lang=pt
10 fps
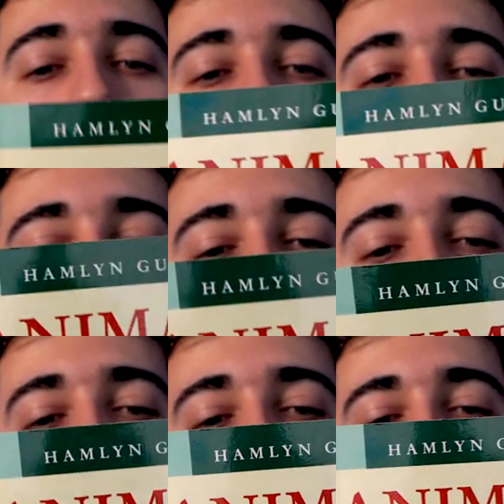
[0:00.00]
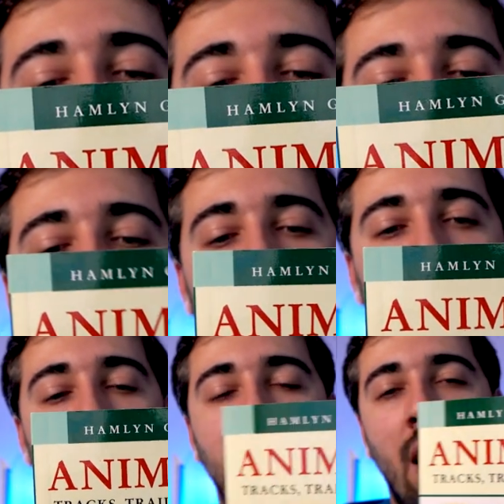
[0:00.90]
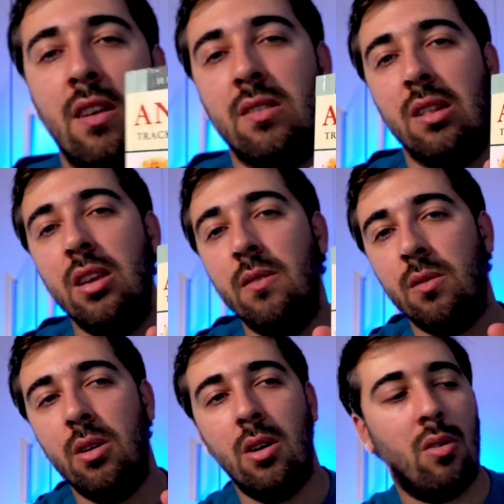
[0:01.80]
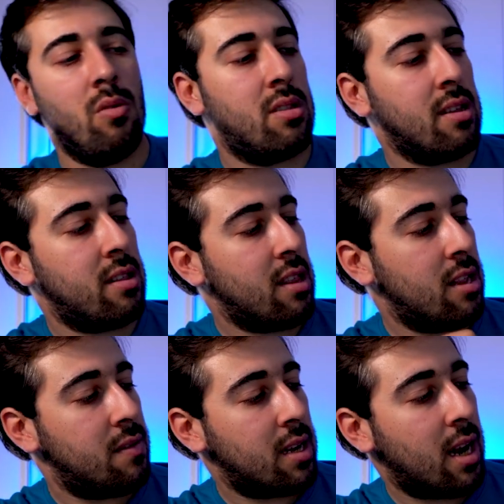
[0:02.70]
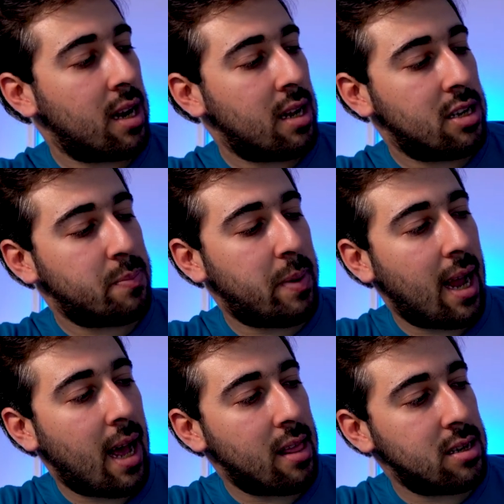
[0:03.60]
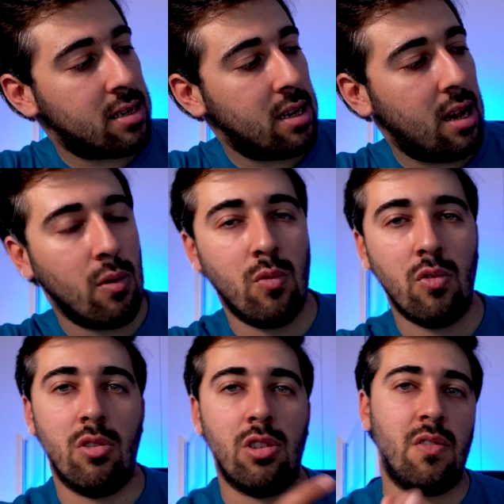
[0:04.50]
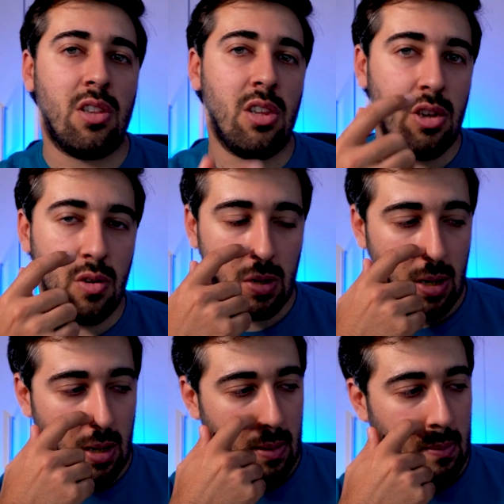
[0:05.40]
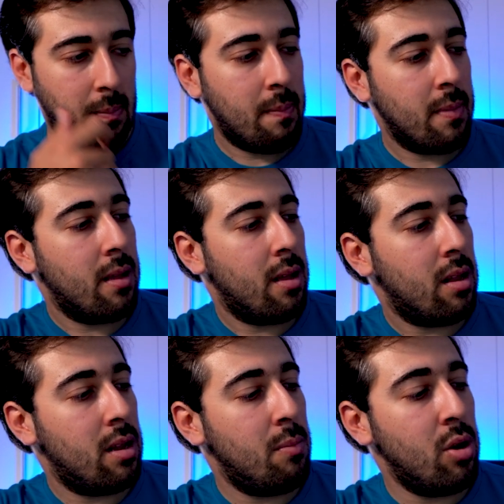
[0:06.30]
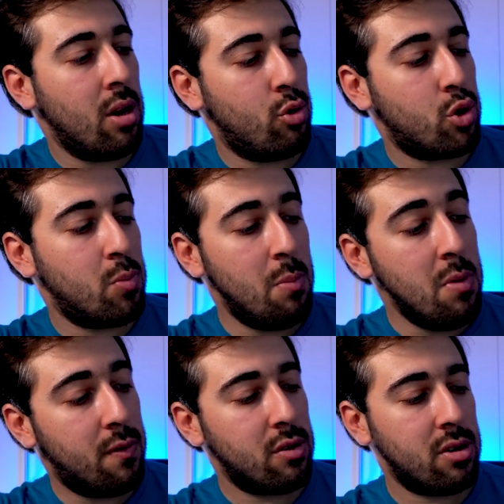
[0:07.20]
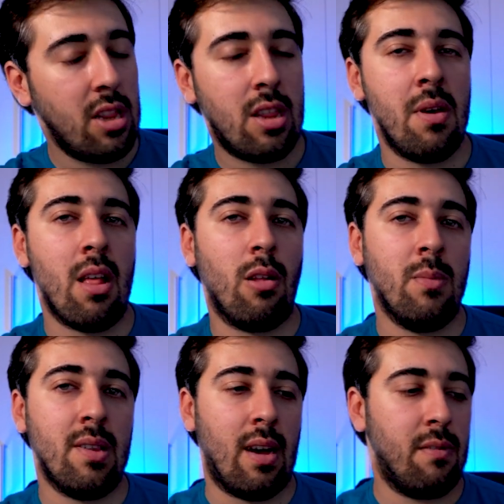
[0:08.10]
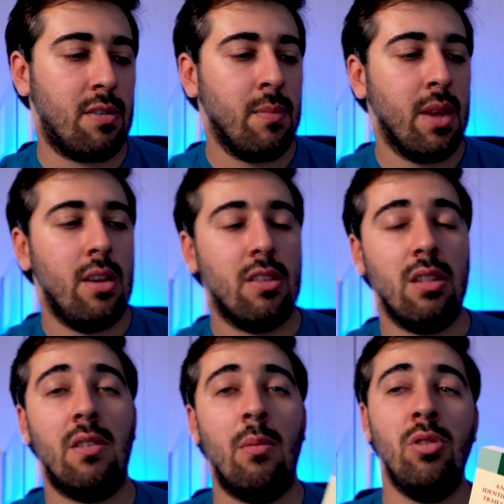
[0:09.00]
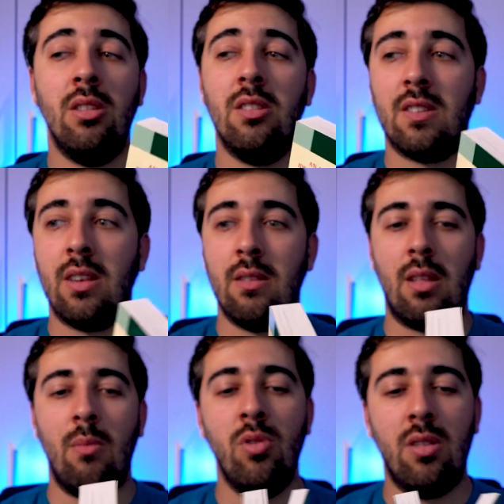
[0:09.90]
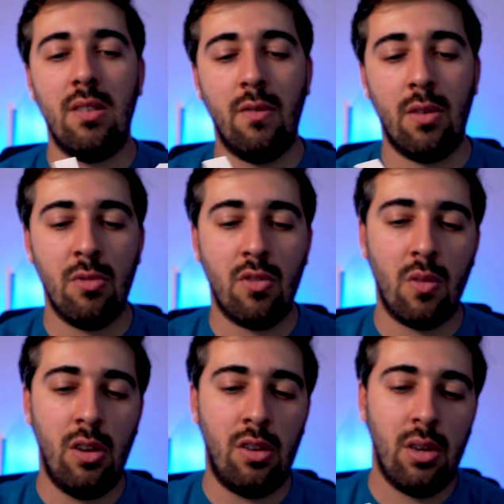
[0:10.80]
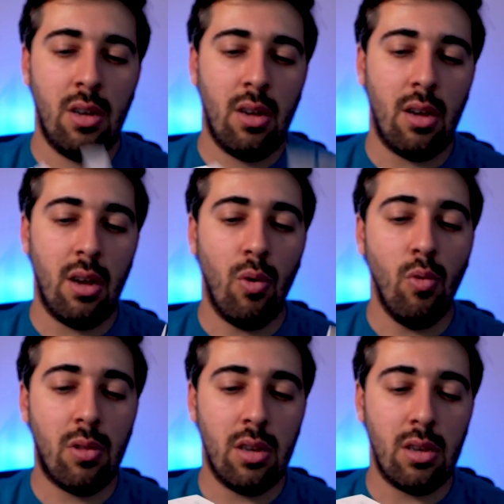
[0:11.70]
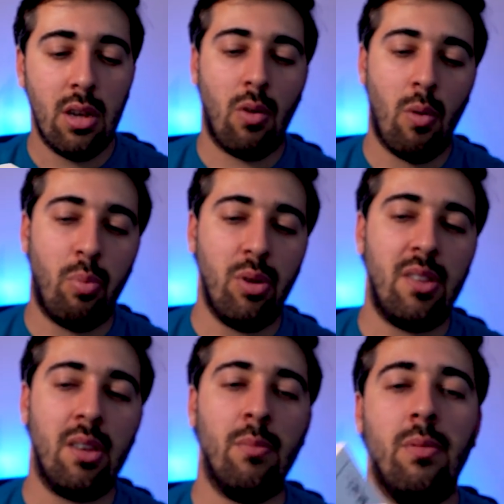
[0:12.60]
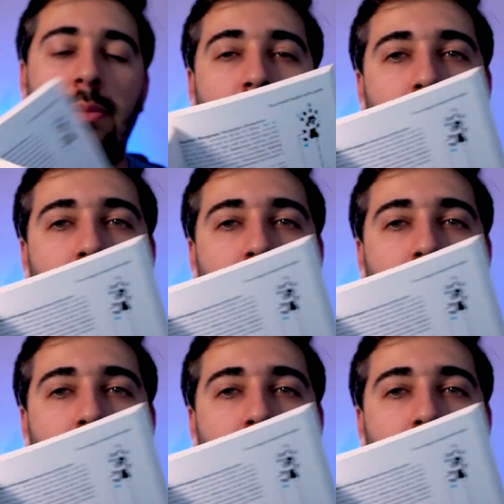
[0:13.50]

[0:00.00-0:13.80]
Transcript: os mamíferos vem um outro livro que eu gosto muito, que é este livro, onde tenta identificar as pegadas e alguns outros vestígios da maioria dos mamíferos e também de algumas aves. Este livro é muito interessante, tem muitas informações uh, úteis, como por exemplo